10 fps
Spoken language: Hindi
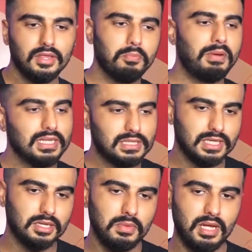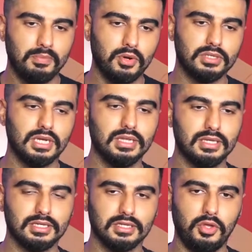तो बातचीत में आप प्रोत्साहन
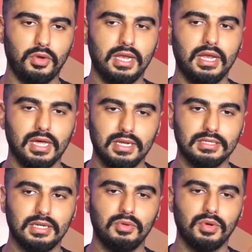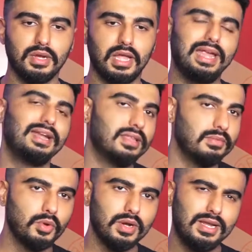दे सकते हो यू कैन इनकरेज देम यू कैन गाइड
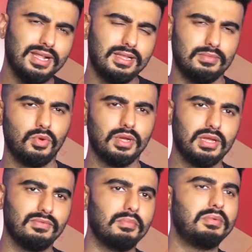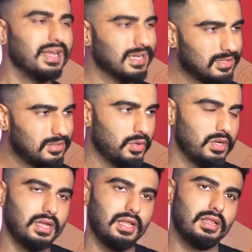देम यू कैन टेल देम यू कैन गिव देम ट्रिक्स यू
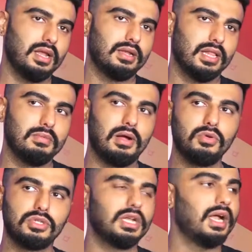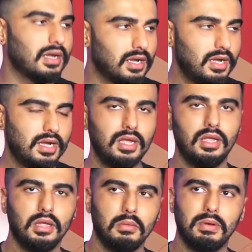कैन टेल टेल देम हाउ टू
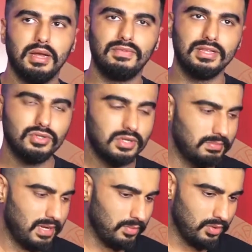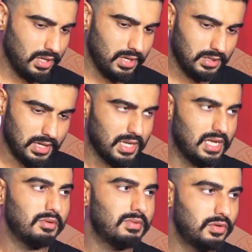स्टार्ट बट इवेंचुअली मैं आपको अगर
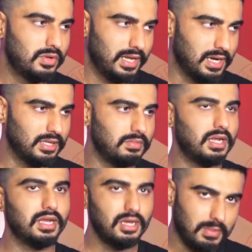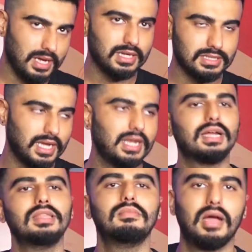धक्का भी मारूँ एक कदम लेने के लिए बाकी सारे
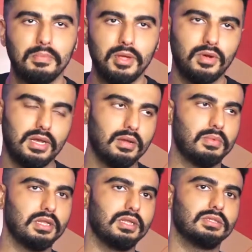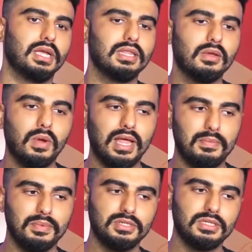कदम आप ही को लेने पड़ते हैं सो आई थिंक वट
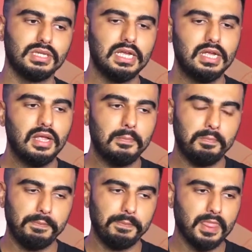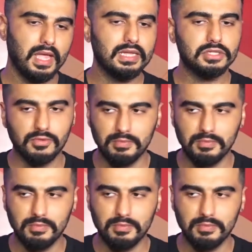हैपन्स इज इंस्टेड ऑफ